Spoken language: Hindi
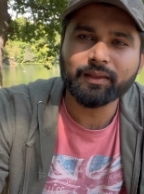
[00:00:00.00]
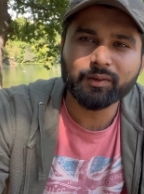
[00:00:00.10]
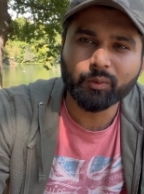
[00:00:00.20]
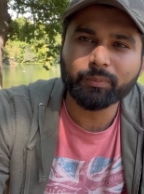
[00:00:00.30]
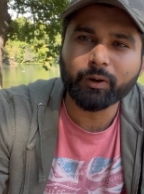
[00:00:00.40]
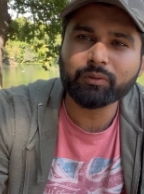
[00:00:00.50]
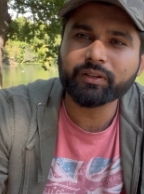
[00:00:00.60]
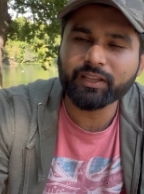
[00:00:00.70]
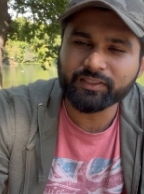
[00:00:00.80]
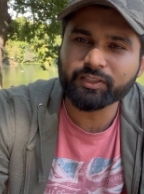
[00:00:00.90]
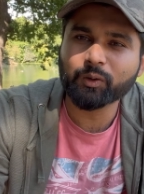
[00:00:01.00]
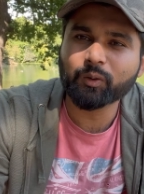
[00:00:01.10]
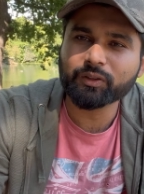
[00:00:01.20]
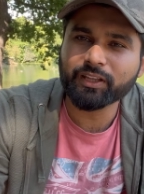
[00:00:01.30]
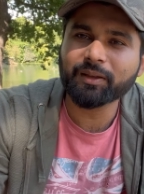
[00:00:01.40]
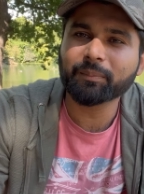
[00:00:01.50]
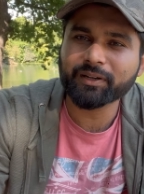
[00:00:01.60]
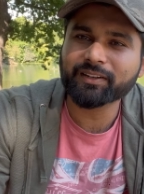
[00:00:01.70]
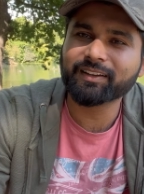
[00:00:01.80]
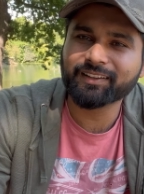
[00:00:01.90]
नो डाउट कि अच्छे लोग होते हैं
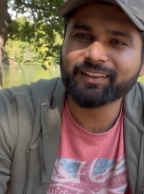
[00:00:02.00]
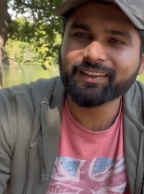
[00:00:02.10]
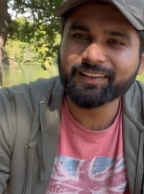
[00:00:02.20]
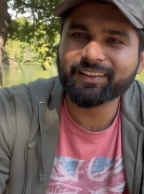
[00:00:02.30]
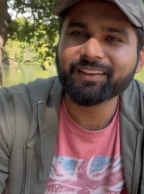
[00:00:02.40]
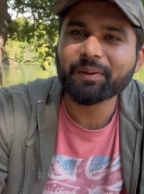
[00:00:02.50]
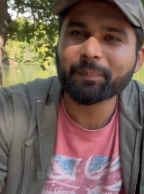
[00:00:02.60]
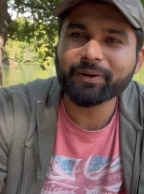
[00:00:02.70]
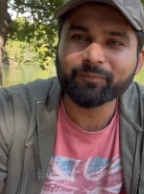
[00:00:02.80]
बट बट